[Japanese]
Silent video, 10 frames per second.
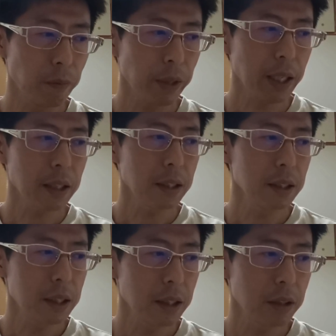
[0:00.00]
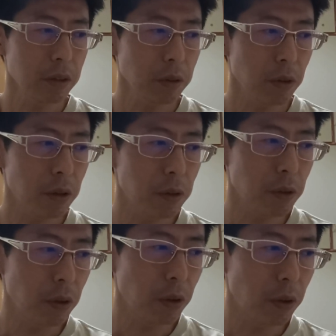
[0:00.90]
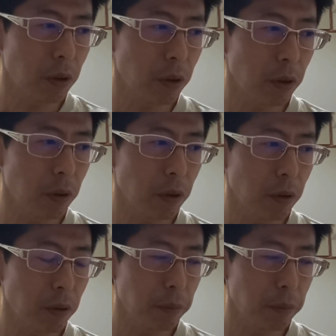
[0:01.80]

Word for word: 中谷選手を、